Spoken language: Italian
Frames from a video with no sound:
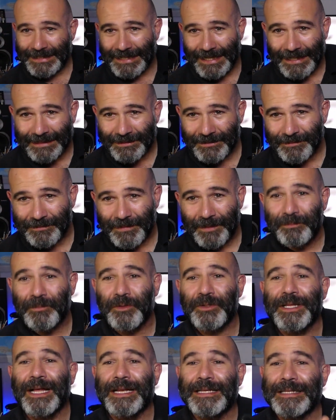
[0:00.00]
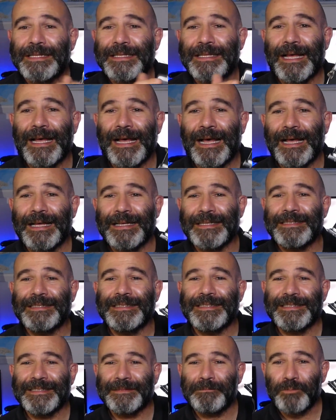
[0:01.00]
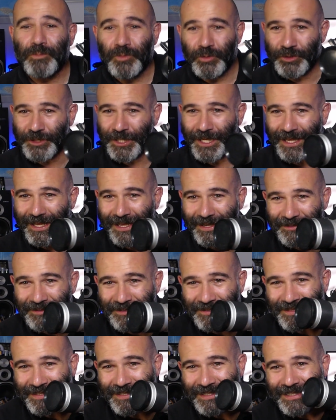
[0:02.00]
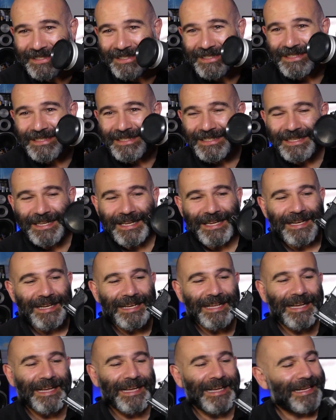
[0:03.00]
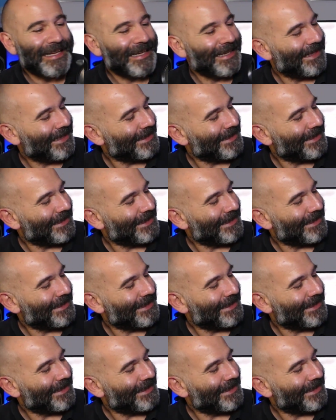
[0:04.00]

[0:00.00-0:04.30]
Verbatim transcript: scatto ma in modalità eh, museo, è la